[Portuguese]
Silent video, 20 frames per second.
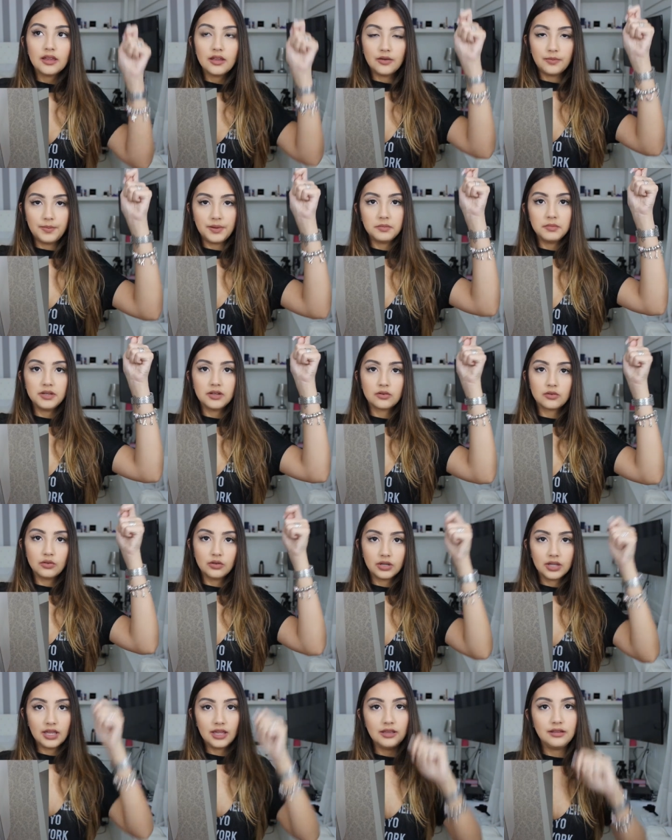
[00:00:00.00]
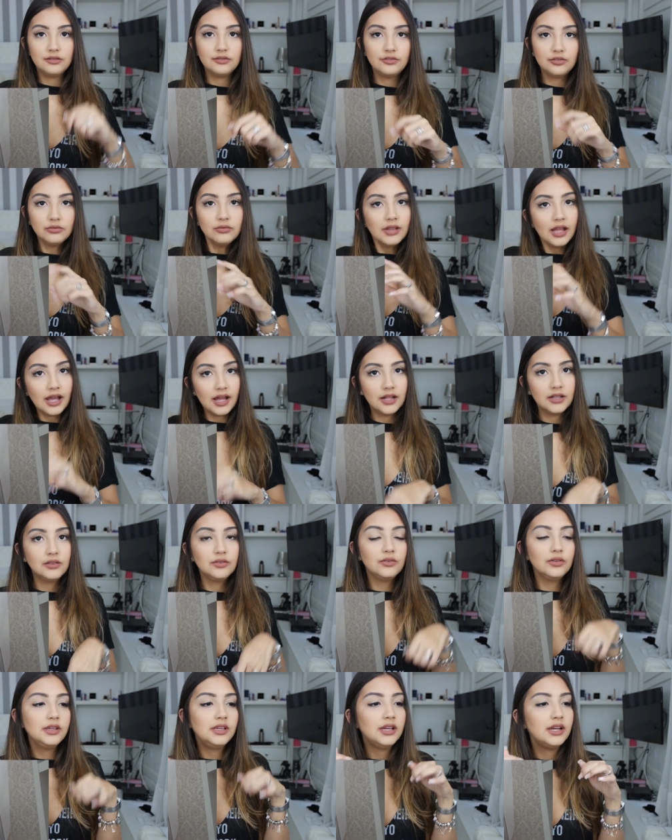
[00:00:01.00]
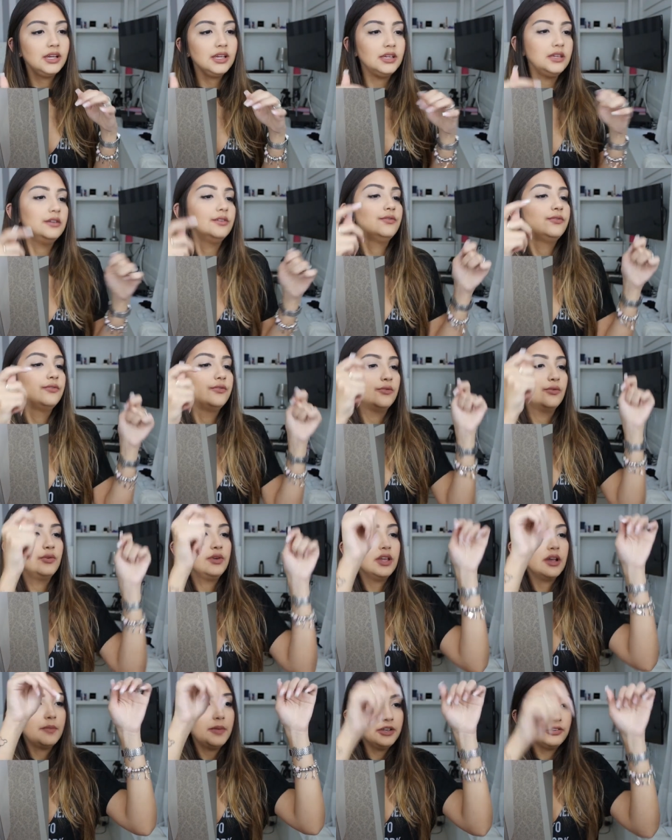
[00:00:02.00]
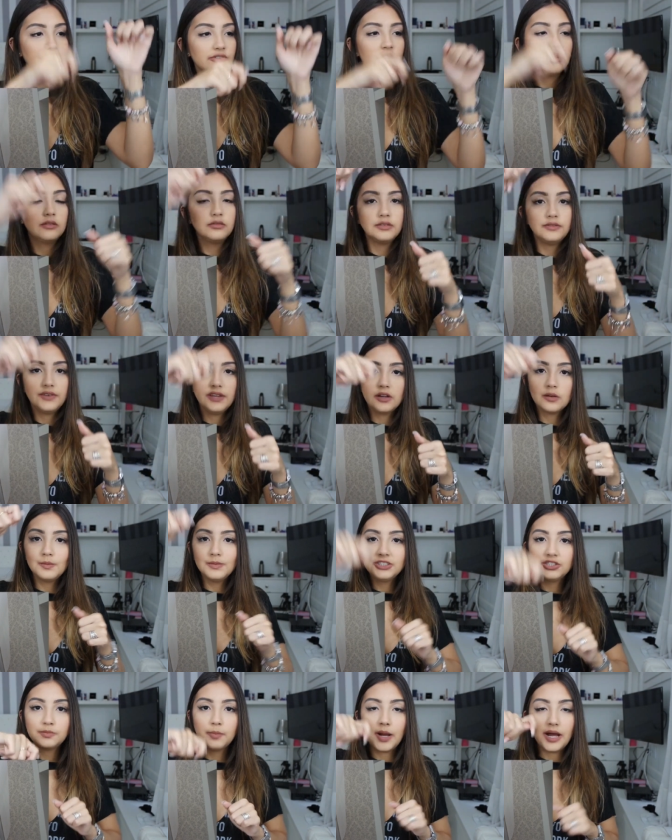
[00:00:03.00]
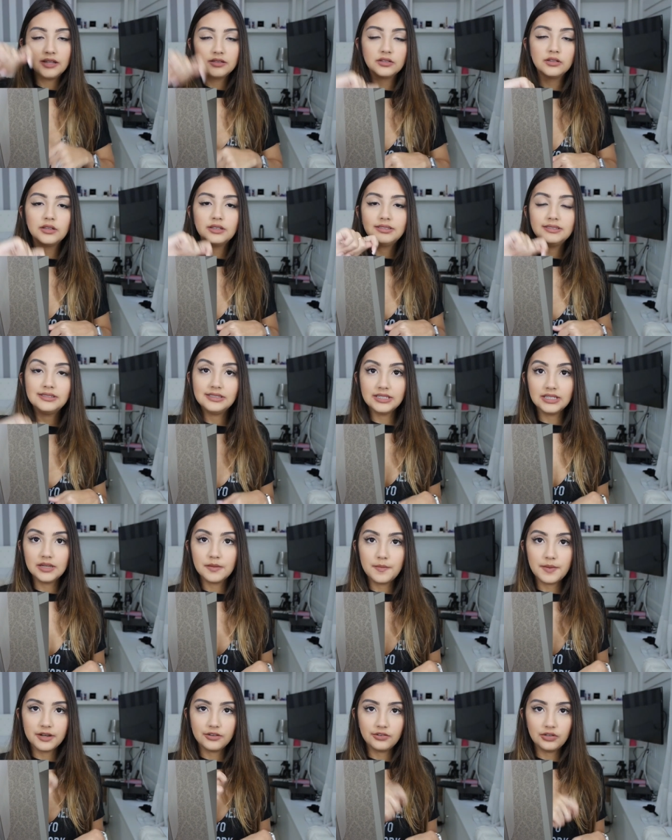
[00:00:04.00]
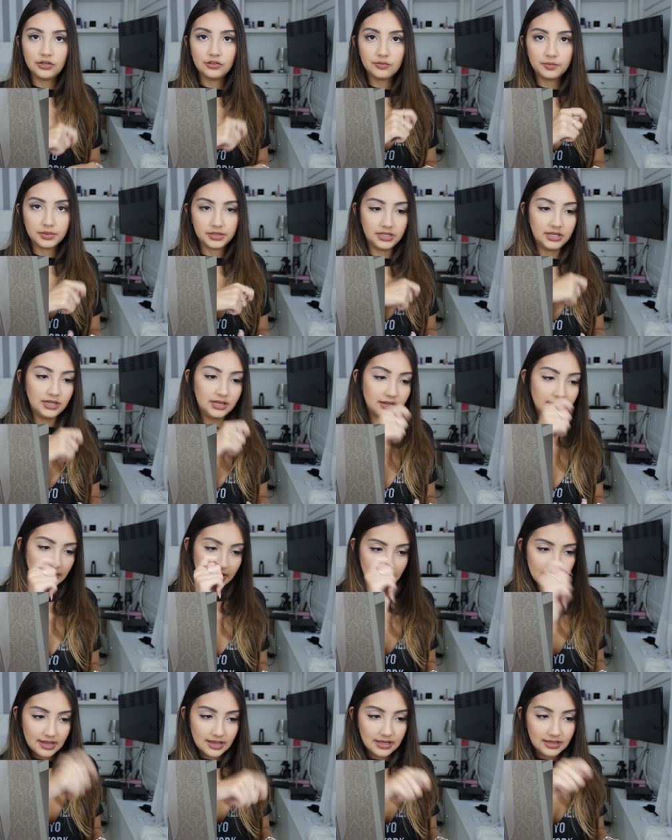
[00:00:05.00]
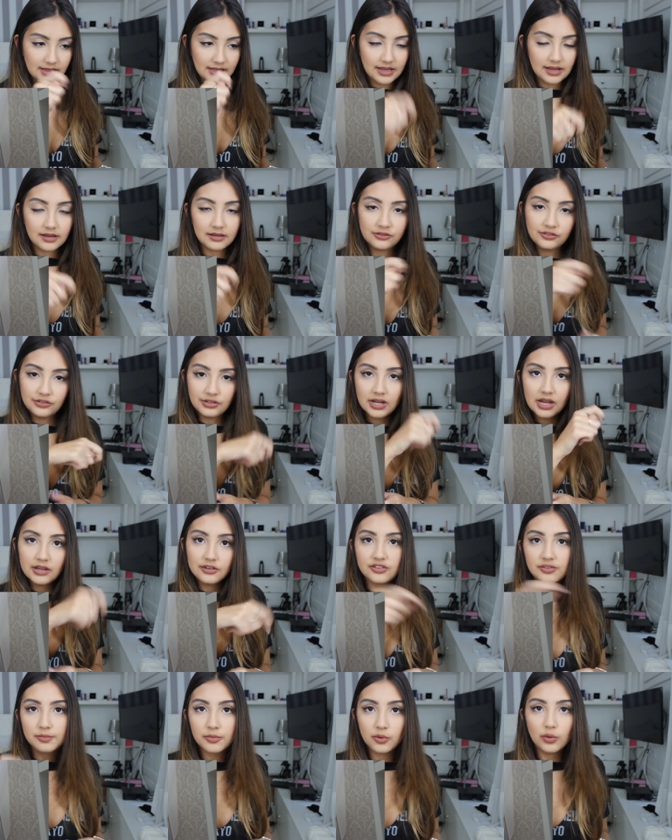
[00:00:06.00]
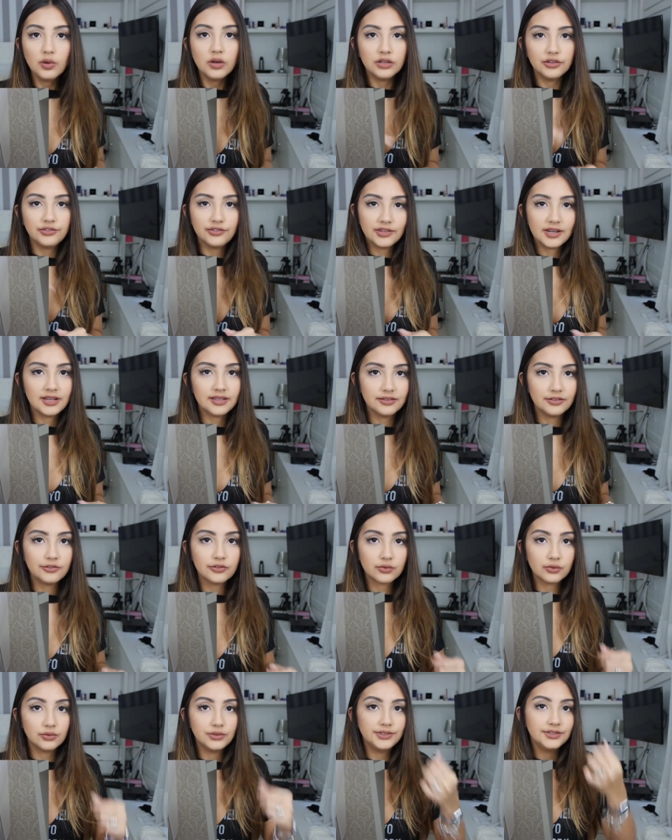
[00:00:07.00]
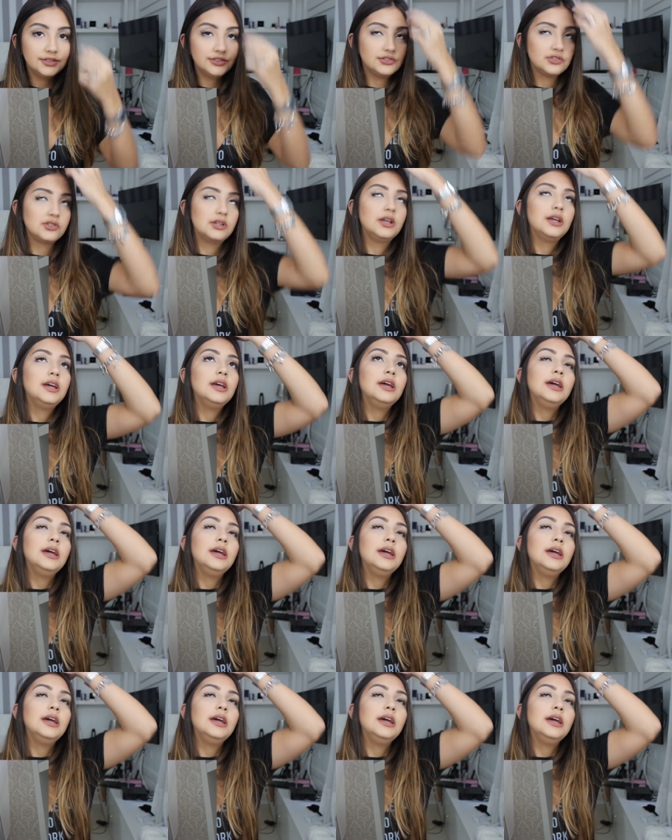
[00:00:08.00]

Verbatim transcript: Eu primeiro coloquei de um lado e aí eu fui abaixando e vim com uma espátulazinha pra gente poder, né, tirar as bolhas, tirar essas coisas.